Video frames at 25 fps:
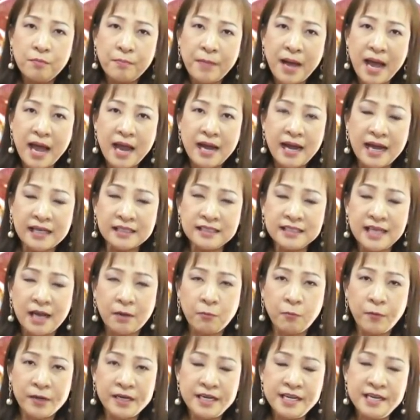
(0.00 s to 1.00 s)
มาหลังจาก
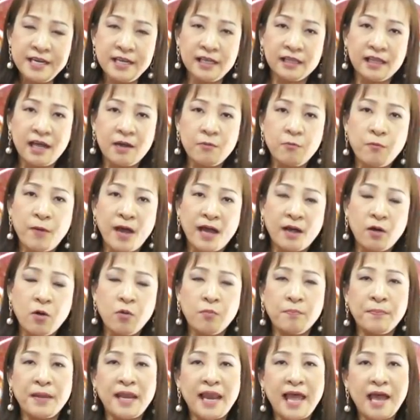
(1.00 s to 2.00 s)
วันที่1ธันวาค
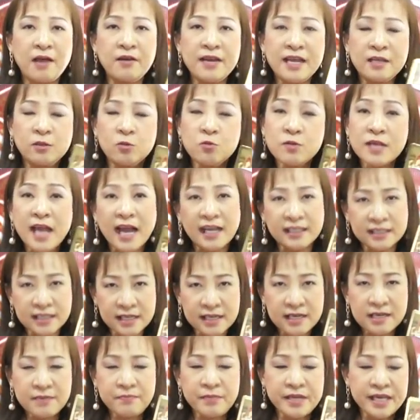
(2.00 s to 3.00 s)
มไปแล้วเนี่ยทุกอย่างจะ
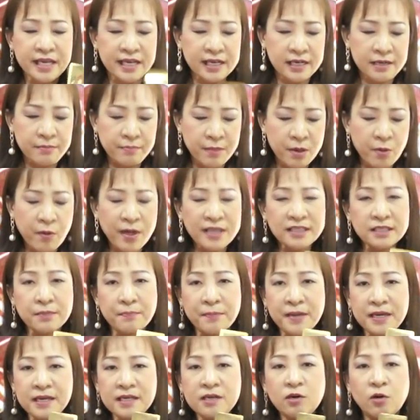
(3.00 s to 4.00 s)
เริ่มดีขึ้นไม่ว่าจะ
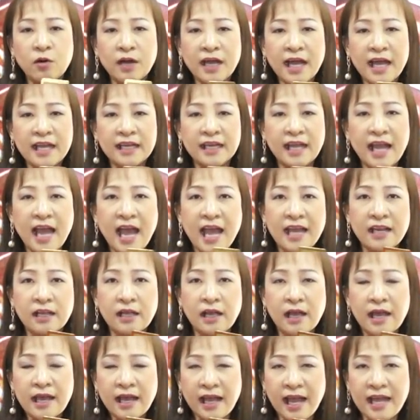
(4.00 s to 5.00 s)
เป็นเรื่องของการงาน
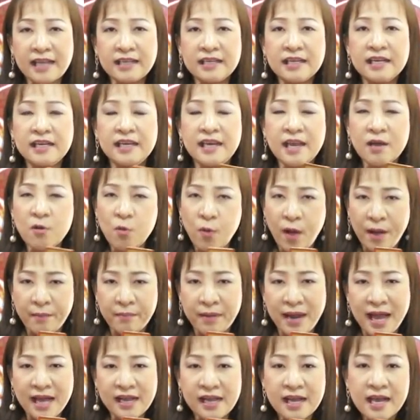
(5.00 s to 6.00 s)
การเงินและความ
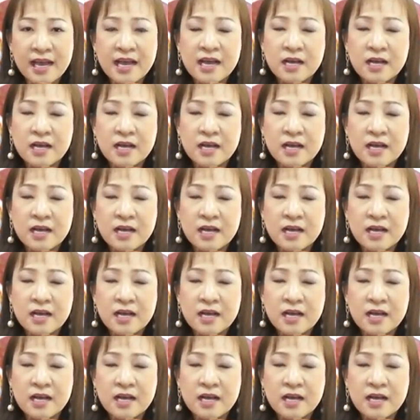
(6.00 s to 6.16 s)
รัก